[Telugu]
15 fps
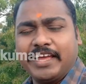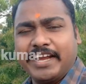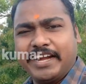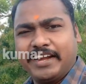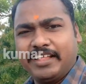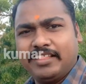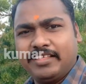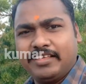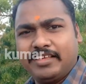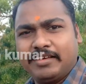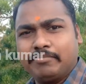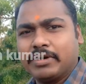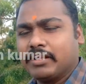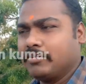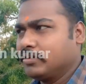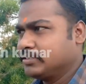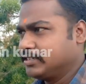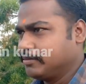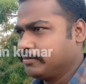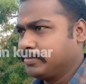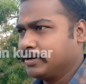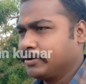ఏంటిది మనల్ని
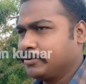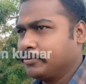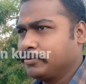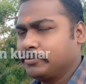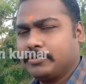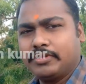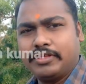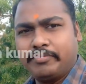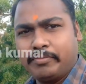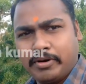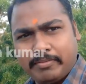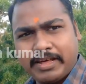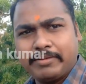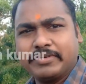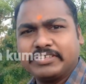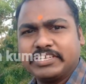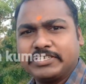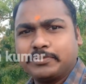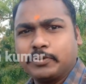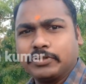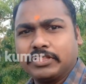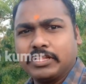చంపారు ఇప్పుడు మనమే
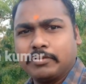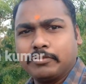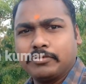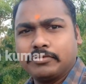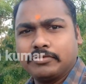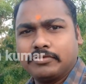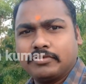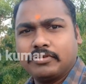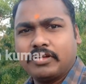చచ్చిపోతున్నాము